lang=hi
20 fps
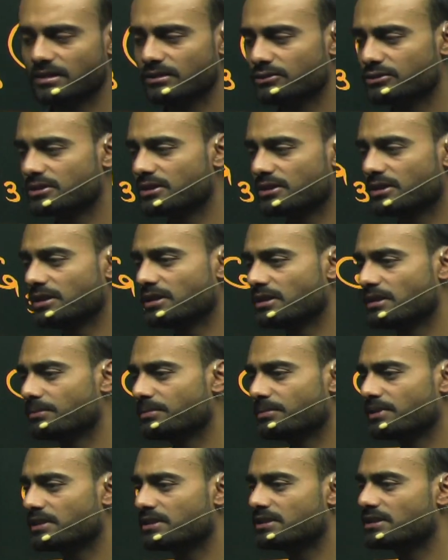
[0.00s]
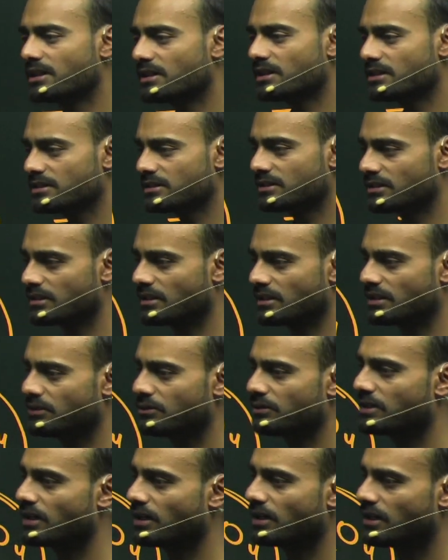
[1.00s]
उस रेडिकल पर चार्ज कितना
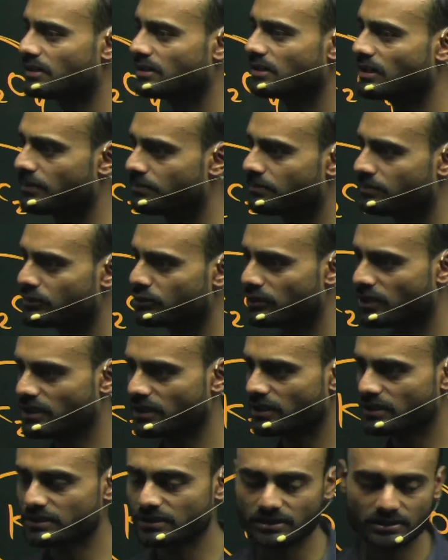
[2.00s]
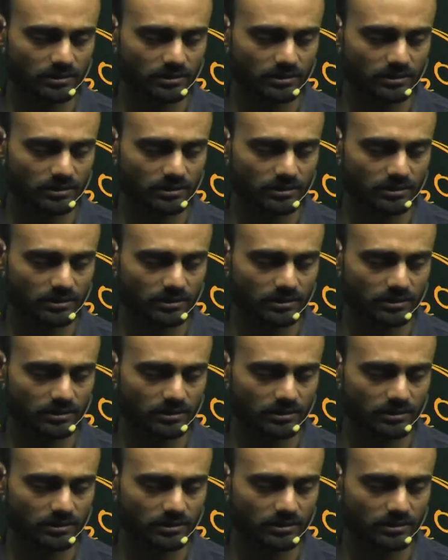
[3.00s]
होता है ये आपको आना चाहिए